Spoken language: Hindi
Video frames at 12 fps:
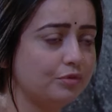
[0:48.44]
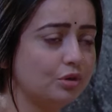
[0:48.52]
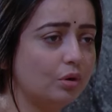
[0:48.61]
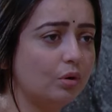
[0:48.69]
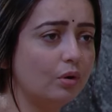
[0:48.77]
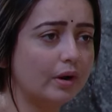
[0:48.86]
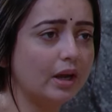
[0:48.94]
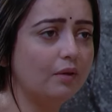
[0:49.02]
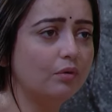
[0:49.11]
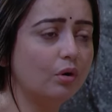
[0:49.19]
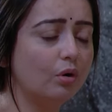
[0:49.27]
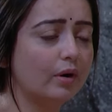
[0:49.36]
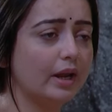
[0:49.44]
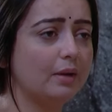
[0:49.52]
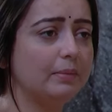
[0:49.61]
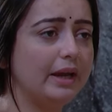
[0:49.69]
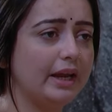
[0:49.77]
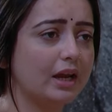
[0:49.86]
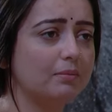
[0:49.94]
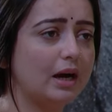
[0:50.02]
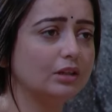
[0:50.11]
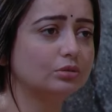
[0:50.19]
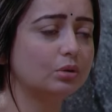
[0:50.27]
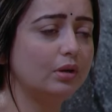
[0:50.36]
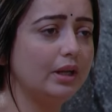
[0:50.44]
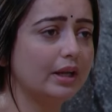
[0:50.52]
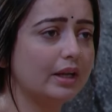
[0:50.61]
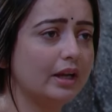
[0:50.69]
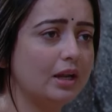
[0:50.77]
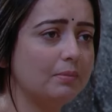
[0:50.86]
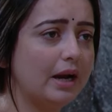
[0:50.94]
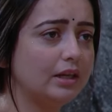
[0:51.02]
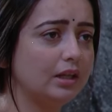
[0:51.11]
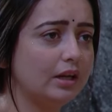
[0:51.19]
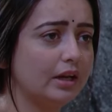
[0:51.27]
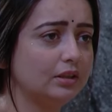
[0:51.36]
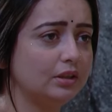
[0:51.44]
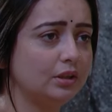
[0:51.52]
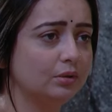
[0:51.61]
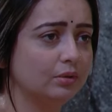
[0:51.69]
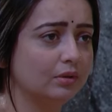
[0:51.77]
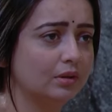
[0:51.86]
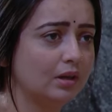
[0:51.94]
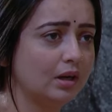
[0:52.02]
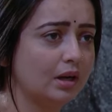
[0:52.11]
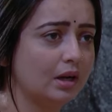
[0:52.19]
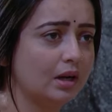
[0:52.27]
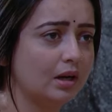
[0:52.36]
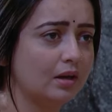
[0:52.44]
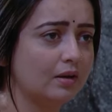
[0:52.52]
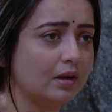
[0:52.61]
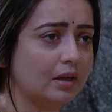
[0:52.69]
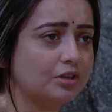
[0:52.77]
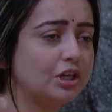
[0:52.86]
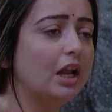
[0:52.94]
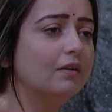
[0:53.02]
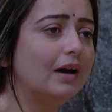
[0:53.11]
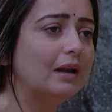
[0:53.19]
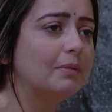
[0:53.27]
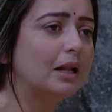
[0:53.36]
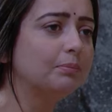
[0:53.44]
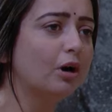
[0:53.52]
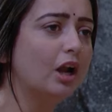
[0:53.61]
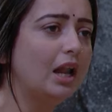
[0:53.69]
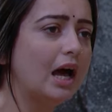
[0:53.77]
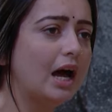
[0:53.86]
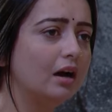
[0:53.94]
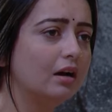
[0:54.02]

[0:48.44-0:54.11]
जो हो गया वो हो गया मैं एक बात को लेके नहीं बैठ अरे निकल चल चल वाल मत बोलना